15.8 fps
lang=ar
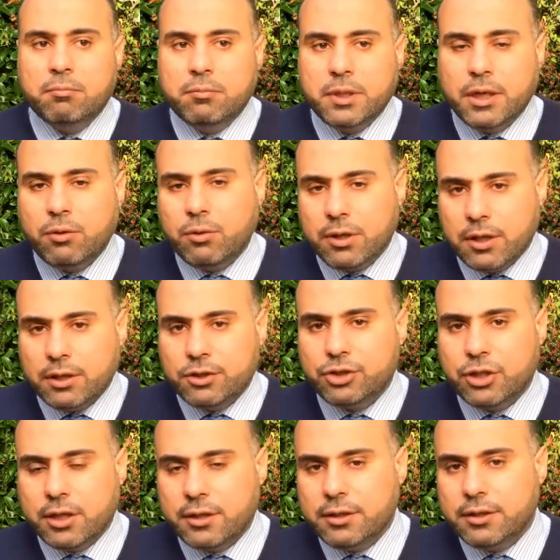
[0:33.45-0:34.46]
من أول
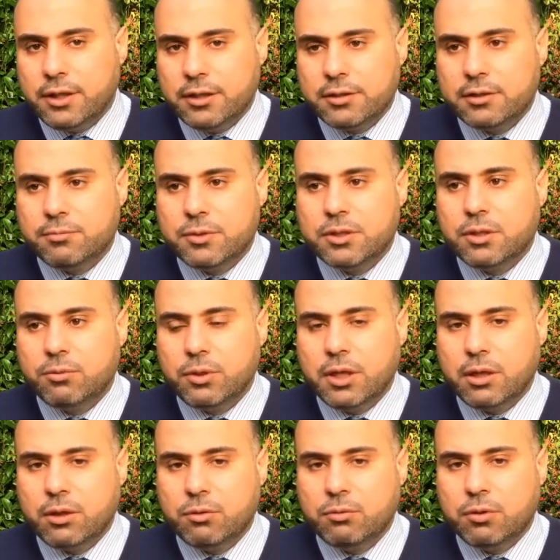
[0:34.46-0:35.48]
الأشياء اللي لازم
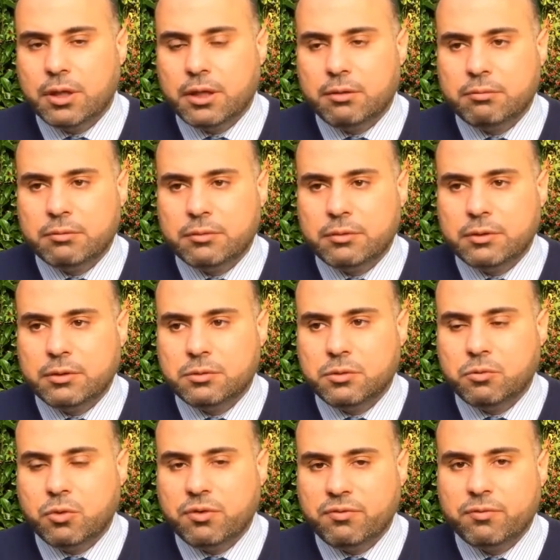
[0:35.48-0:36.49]
نسويها هو
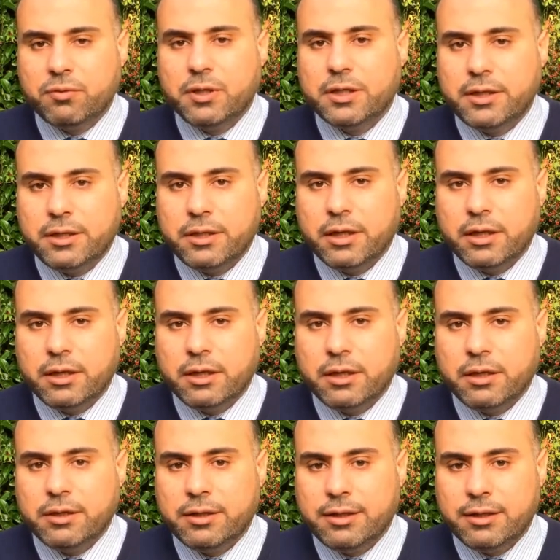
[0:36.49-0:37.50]
نوفر لل,
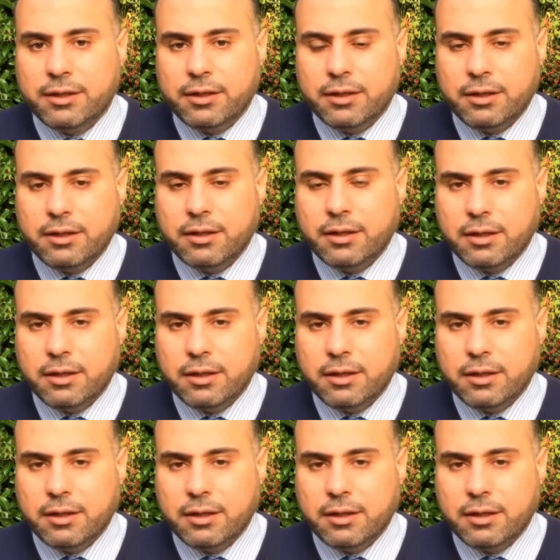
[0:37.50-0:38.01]
لل